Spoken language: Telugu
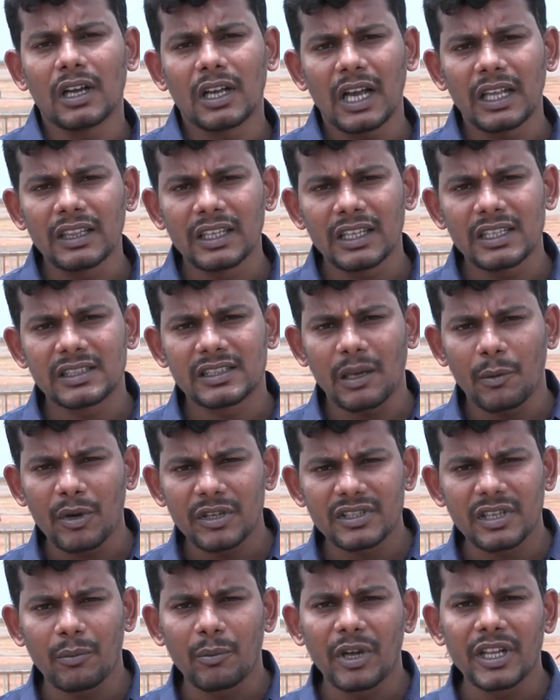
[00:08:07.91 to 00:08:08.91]
గాంధీ
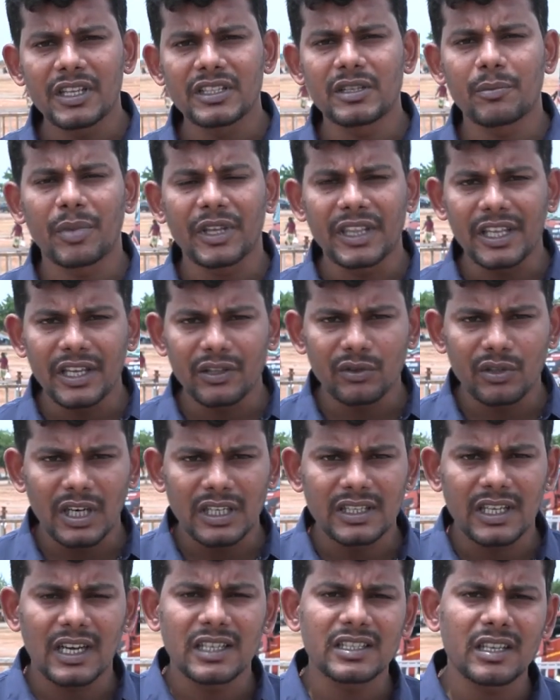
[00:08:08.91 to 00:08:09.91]
సభకు సంబంధించి పెద్ద ఎత్తున
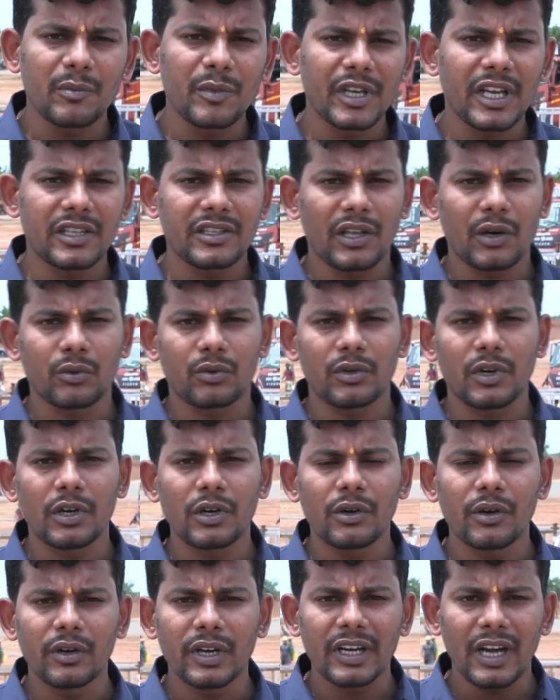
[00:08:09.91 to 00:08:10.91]
జన సమీకరణ
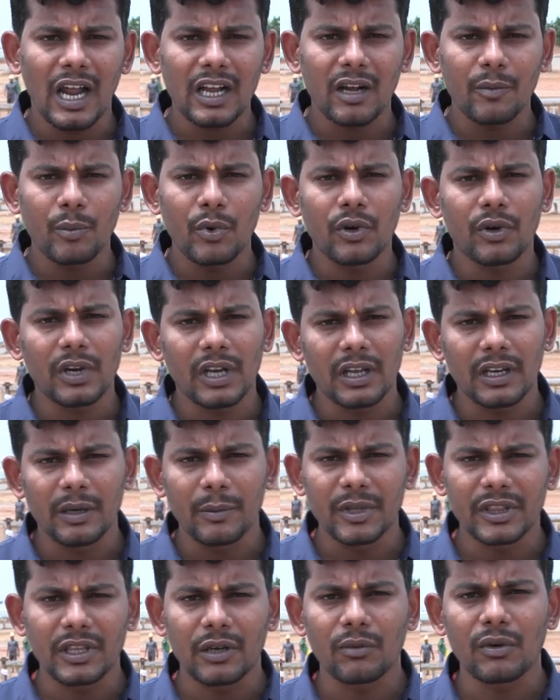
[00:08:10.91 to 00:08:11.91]
జరుగుతున్నటువంటి రాకపోకల
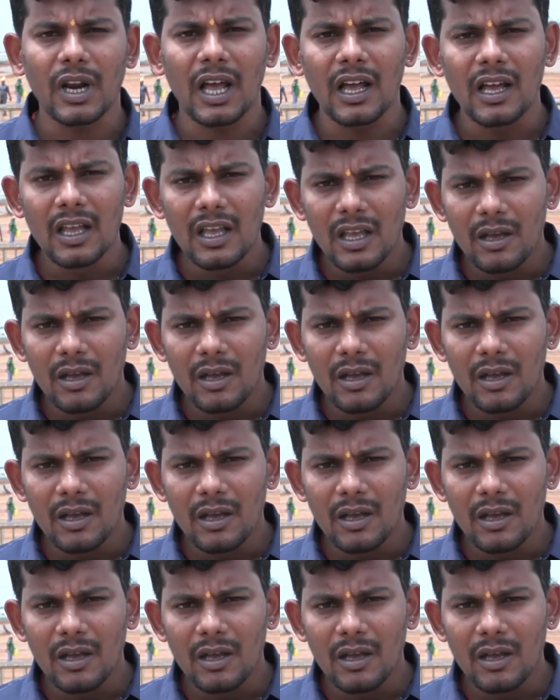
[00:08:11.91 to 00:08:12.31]
నిమిత్తం కూడా